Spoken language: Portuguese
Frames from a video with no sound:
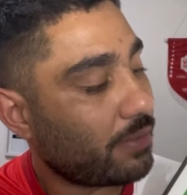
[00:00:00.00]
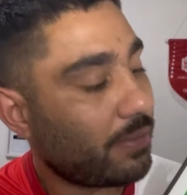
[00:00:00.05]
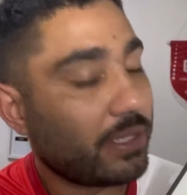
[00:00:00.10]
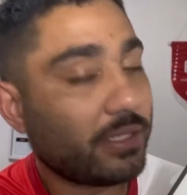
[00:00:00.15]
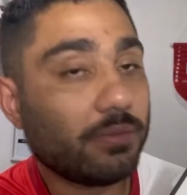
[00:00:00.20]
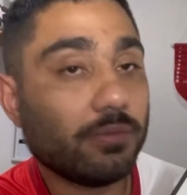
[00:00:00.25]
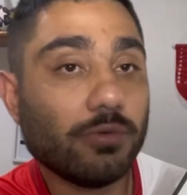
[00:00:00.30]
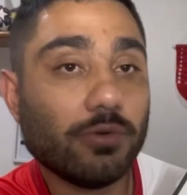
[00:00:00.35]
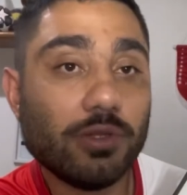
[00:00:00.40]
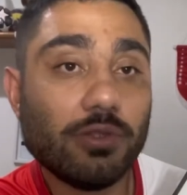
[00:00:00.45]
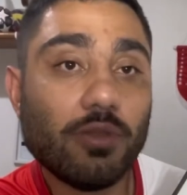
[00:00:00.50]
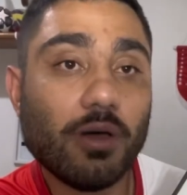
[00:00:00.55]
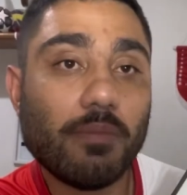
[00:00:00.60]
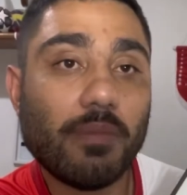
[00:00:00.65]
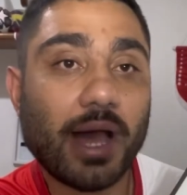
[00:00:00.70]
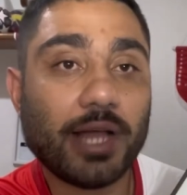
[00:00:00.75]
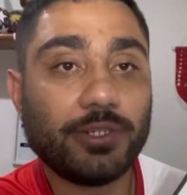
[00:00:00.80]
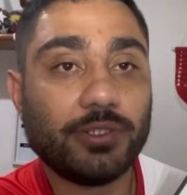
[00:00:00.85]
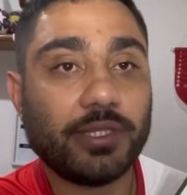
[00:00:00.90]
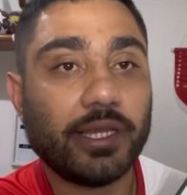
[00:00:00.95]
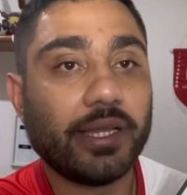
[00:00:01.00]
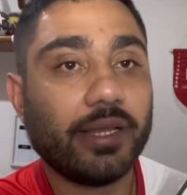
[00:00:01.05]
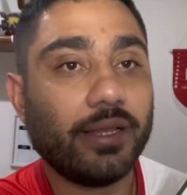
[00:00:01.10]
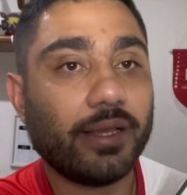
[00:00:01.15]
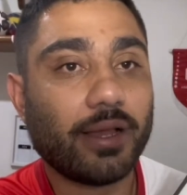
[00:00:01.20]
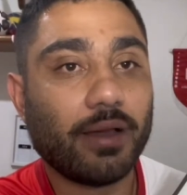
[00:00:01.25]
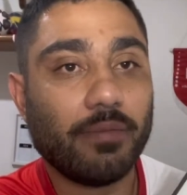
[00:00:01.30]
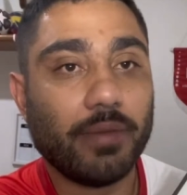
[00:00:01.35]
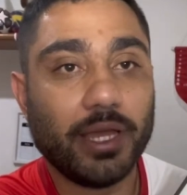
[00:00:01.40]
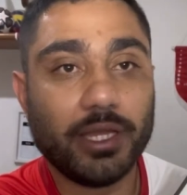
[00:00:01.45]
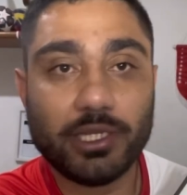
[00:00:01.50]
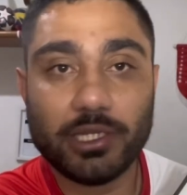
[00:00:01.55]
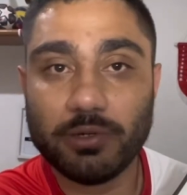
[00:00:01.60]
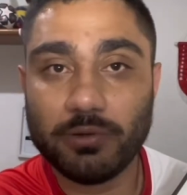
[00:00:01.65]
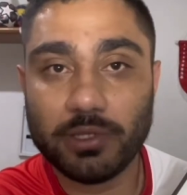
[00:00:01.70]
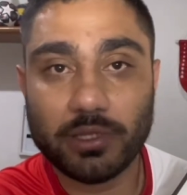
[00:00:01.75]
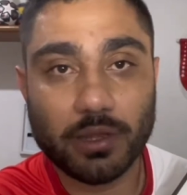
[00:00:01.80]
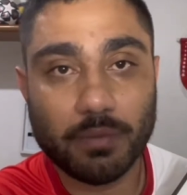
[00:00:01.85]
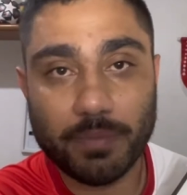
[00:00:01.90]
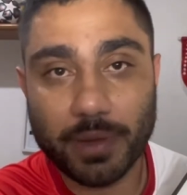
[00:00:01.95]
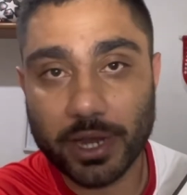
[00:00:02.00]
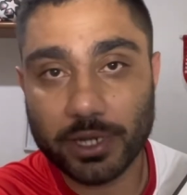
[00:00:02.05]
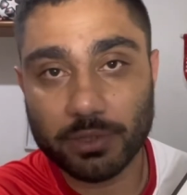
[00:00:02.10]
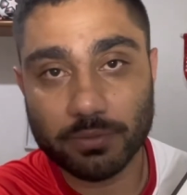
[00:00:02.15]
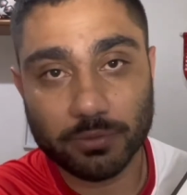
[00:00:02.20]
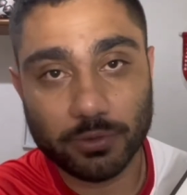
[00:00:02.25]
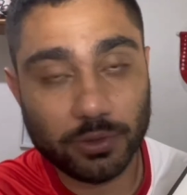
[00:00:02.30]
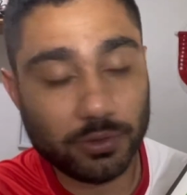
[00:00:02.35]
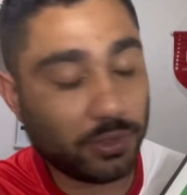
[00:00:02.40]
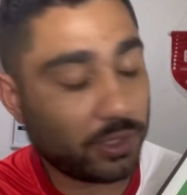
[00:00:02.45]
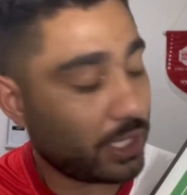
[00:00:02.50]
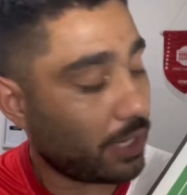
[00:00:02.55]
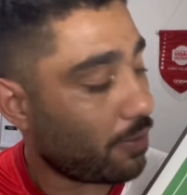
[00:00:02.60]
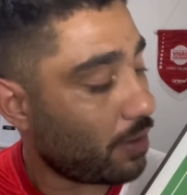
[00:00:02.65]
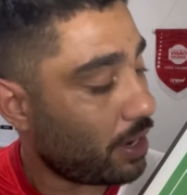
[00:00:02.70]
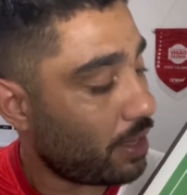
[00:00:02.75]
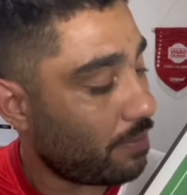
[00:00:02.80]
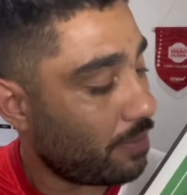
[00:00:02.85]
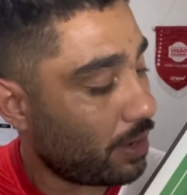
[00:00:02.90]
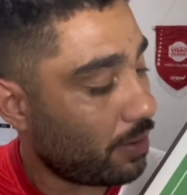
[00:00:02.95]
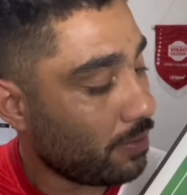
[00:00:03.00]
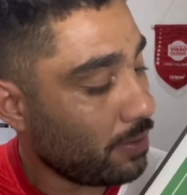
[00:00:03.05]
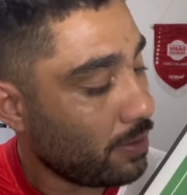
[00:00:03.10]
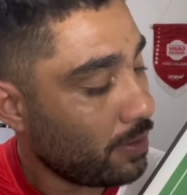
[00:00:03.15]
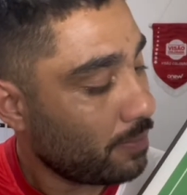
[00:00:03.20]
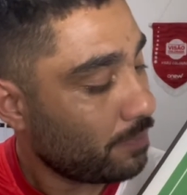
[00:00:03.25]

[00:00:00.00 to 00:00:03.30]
mas muito abaixo tecnicamente, o Inter perde muito sem o alemão.